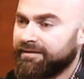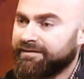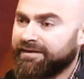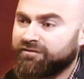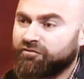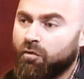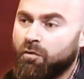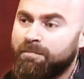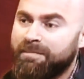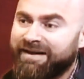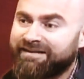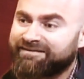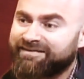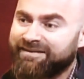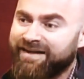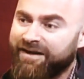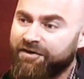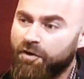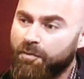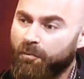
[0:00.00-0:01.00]
de sus
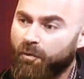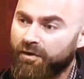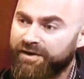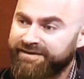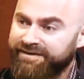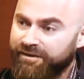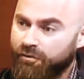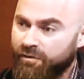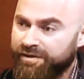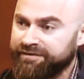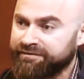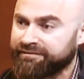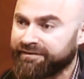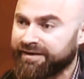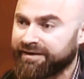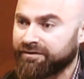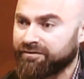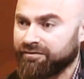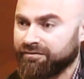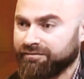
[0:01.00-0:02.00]
mercenarios políticos
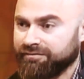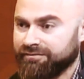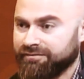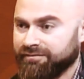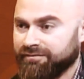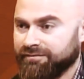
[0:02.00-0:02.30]
internos,